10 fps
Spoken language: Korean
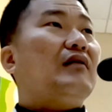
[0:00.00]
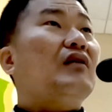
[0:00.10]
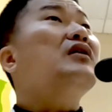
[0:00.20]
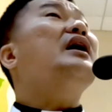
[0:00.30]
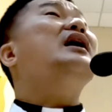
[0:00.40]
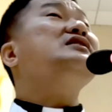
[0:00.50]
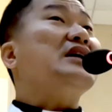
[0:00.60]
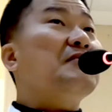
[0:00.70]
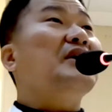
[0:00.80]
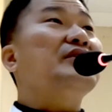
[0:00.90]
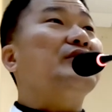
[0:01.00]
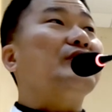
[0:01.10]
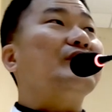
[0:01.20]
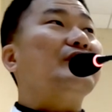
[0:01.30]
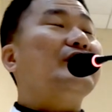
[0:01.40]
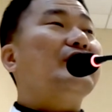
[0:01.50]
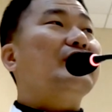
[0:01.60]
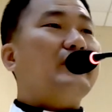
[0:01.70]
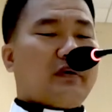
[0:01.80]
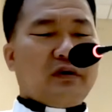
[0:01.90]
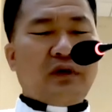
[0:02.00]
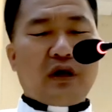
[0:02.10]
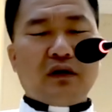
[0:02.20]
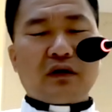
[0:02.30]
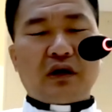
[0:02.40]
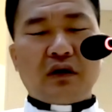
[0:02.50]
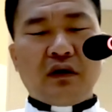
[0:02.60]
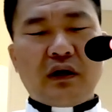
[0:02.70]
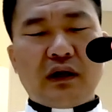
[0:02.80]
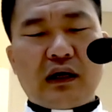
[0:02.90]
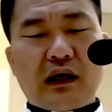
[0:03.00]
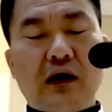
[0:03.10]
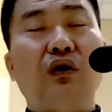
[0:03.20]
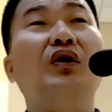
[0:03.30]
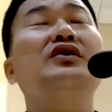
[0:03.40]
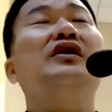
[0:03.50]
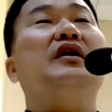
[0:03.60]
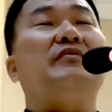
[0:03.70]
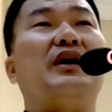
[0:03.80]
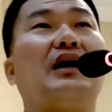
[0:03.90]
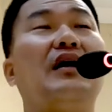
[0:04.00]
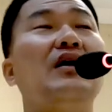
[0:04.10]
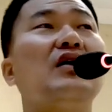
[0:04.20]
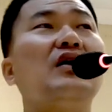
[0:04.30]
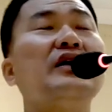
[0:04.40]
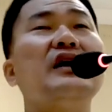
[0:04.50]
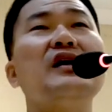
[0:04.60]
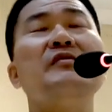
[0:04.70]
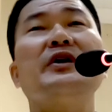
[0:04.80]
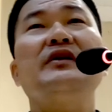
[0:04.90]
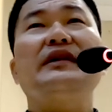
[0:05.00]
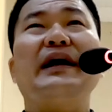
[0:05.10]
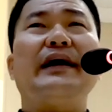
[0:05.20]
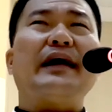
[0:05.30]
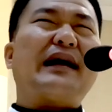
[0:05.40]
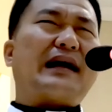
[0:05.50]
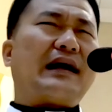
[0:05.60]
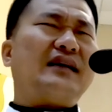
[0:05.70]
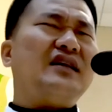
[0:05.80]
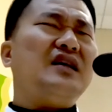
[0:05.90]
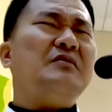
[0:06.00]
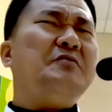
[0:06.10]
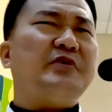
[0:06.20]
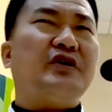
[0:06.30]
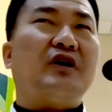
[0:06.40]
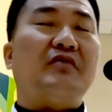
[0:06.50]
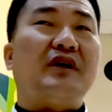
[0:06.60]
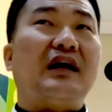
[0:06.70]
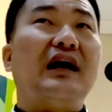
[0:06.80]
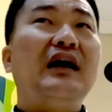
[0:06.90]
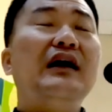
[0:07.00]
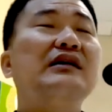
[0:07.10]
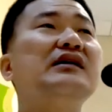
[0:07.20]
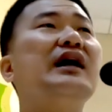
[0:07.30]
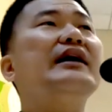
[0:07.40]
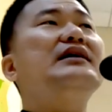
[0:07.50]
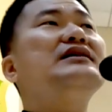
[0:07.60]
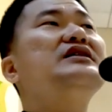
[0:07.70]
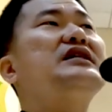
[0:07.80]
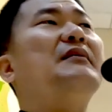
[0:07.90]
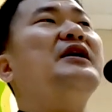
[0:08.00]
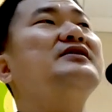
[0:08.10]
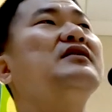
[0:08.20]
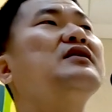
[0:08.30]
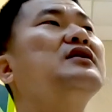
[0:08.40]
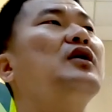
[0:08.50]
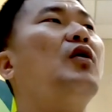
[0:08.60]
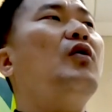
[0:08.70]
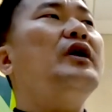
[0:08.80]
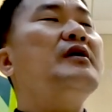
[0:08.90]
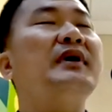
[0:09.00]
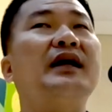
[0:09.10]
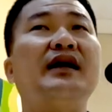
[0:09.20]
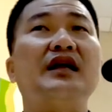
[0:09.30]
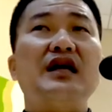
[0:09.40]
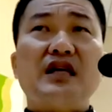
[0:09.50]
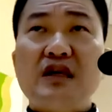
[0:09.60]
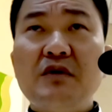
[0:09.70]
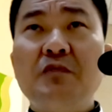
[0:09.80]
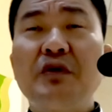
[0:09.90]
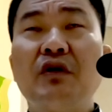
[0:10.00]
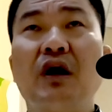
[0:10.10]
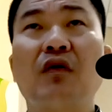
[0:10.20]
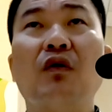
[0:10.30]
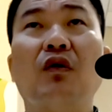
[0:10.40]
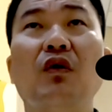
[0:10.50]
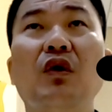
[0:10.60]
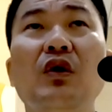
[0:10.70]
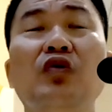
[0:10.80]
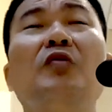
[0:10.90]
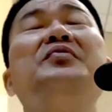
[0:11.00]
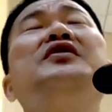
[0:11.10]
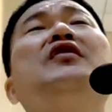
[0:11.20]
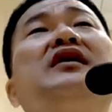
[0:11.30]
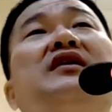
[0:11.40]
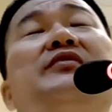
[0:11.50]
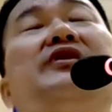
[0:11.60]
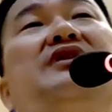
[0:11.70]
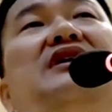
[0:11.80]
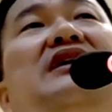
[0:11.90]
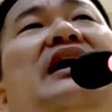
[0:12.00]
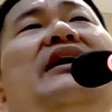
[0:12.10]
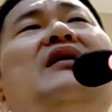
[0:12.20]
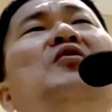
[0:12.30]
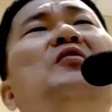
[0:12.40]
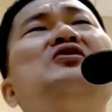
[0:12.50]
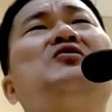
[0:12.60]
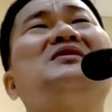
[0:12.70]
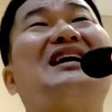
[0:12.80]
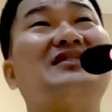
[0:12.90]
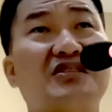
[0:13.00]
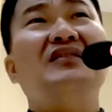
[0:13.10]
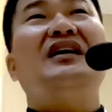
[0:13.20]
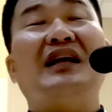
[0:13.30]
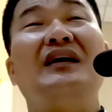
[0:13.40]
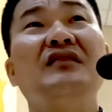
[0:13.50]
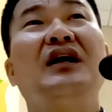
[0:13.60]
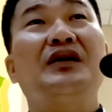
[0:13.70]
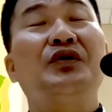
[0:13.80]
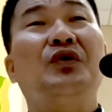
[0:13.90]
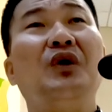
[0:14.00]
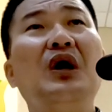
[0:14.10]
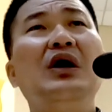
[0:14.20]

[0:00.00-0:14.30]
꺼내야지, 한마디로. 근데 그렇게 꺼내다가 어떻게 됩니까? 꺼내려면 나에게 강한 힘이 필요합니다. 그 아이를 잡아서 끌어올릴 만한 힘이 필요하고 또 필요하다면 그 아이의 몸에 좀 상처가 나더라도